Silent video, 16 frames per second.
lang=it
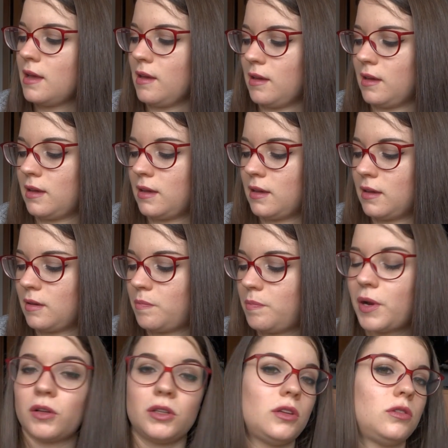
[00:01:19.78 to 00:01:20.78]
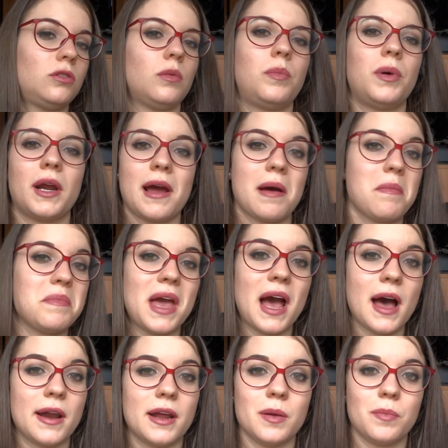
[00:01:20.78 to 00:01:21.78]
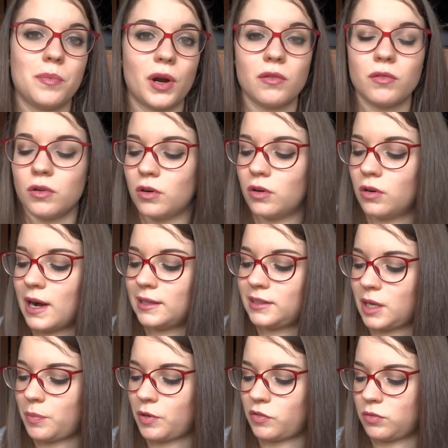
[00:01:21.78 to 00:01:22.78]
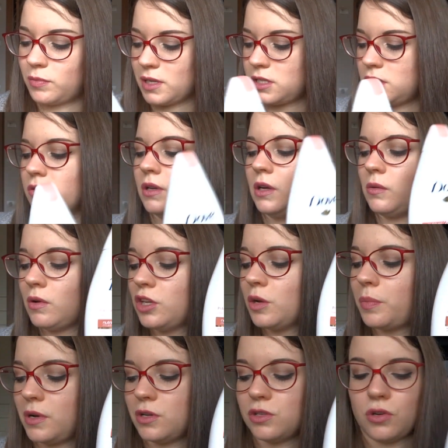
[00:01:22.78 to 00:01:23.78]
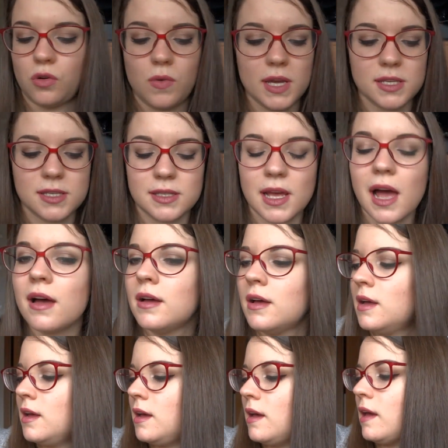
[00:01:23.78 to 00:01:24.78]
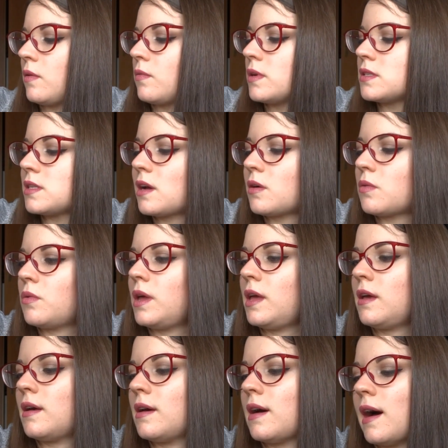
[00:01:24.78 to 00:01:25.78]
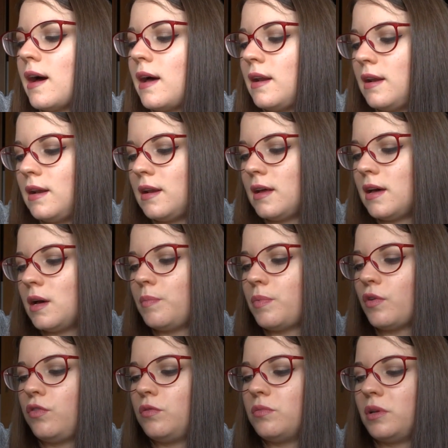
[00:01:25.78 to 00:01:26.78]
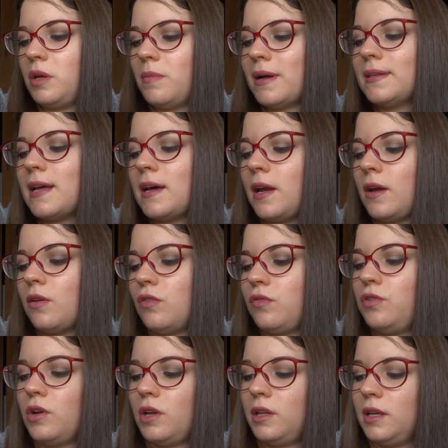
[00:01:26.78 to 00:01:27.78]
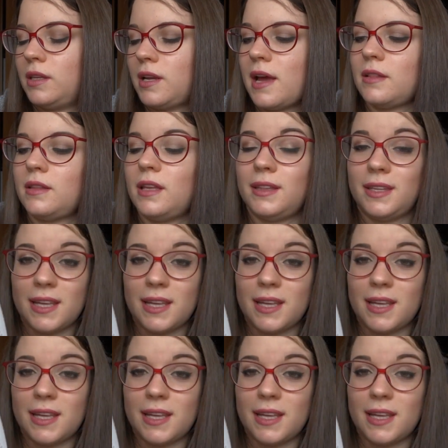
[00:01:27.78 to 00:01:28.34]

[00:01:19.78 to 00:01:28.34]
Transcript: E, però ho detto per cambiare provo altre profumazioni, quindi ho preso questa e questa qui al profumo di mandarino e fiore di, tre, di